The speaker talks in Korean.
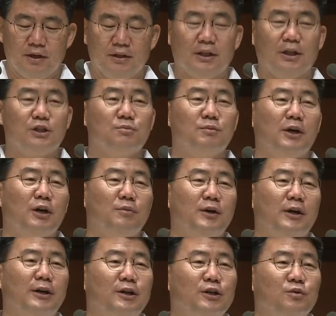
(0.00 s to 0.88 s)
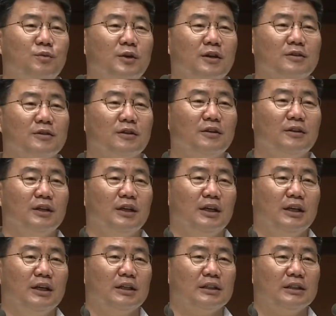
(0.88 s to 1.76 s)
다시 말하면 하나님께서
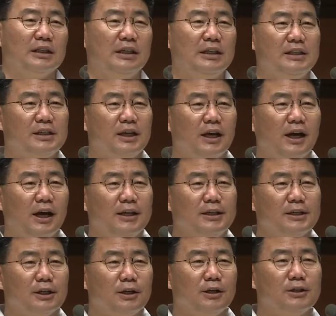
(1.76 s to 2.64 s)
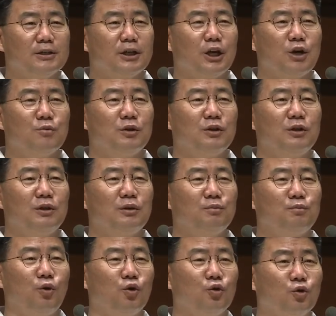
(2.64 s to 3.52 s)
인생 한 사람 한
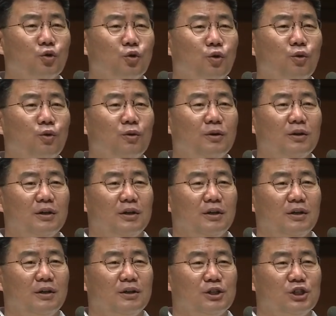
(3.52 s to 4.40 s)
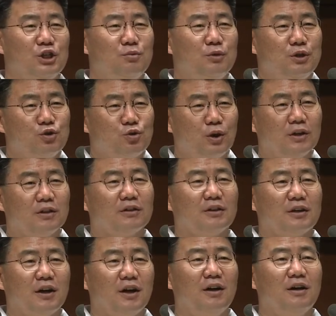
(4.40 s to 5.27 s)
사람을 보고 심히
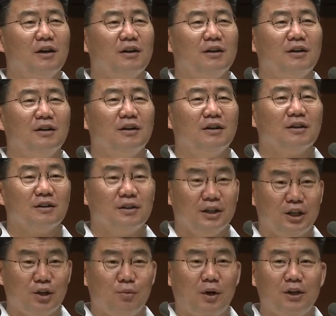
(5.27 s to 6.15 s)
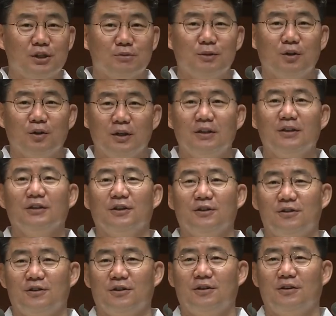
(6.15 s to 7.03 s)
좋았더라. 그렇게 말씀하고 있는
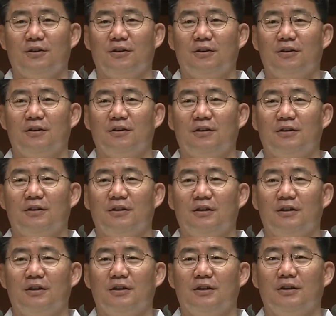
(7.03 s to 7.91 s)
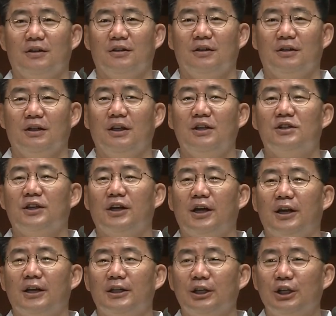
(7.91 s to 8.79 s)
거죠.
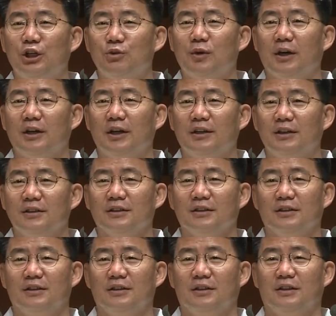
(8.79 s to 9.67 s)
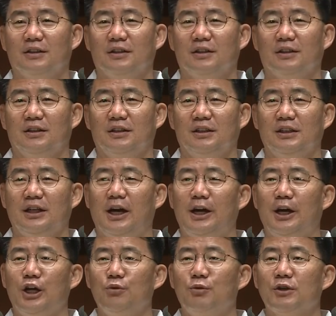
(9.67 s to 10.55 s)
이스라엘 이름 안에는 이
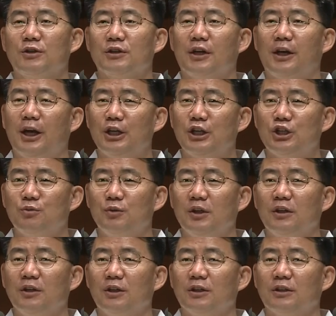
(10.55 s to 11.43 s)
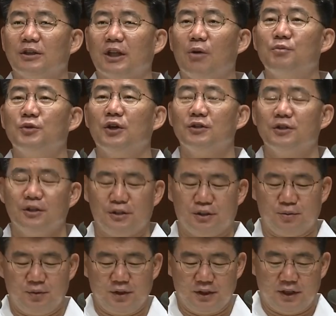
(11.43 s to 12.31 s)
하나님의 선하심이 담겨져
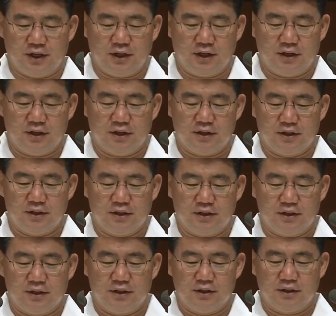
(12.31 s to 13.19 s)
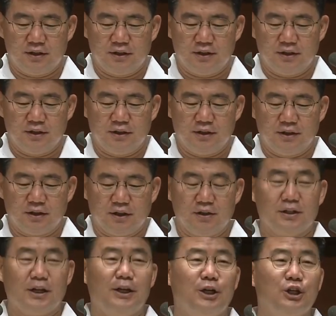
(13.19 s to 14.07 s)
있습니다.
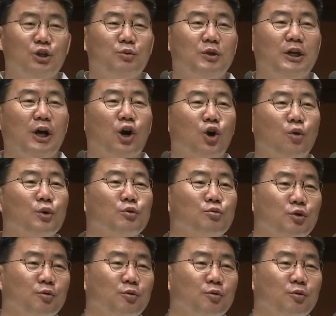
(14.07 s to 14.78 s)
그래서 하나님이 야곱을